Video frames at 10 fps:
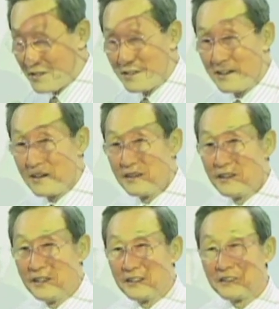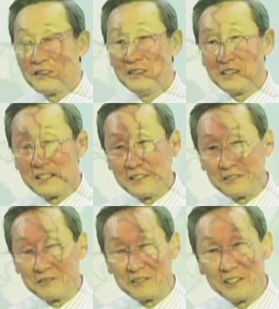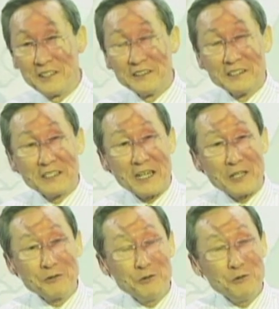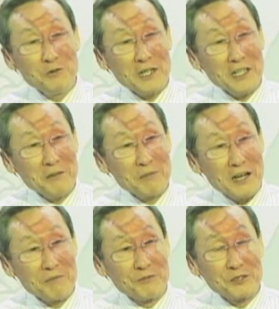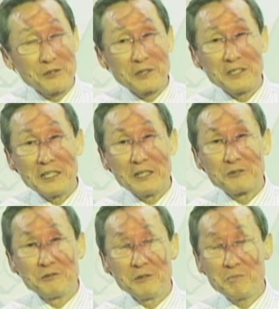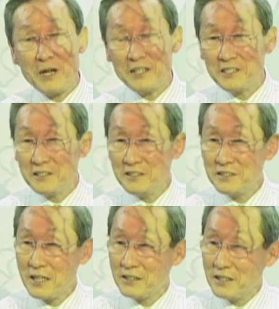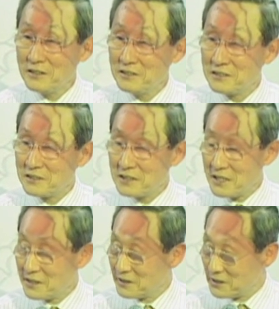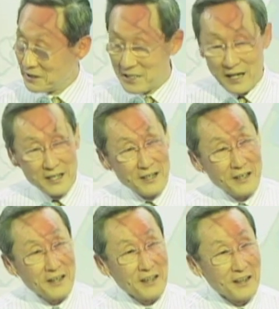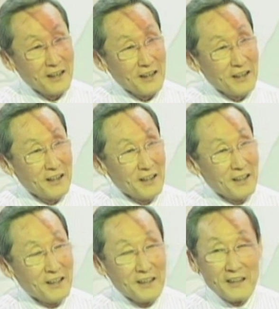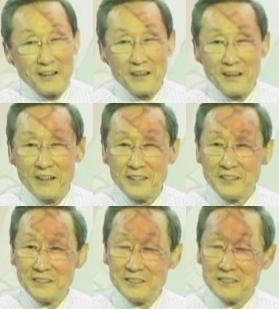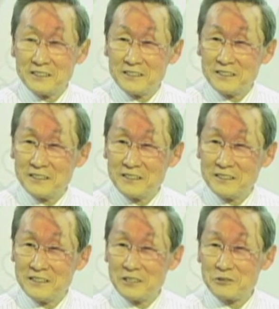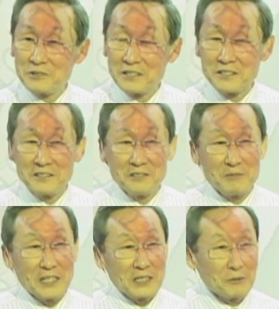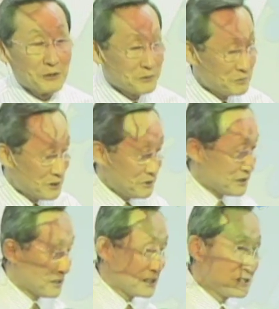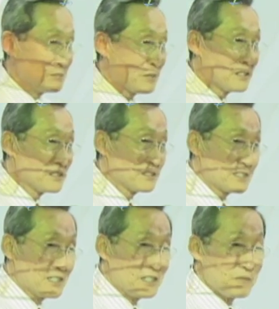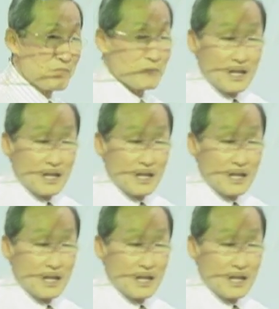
자, 그러니까 여러분, 가룟 유다의 마음속에 예수를 팔려는 생각을 넣었다는 것이나, 어? 어, 예수께서 마태복음 십일 장 이십팔 절에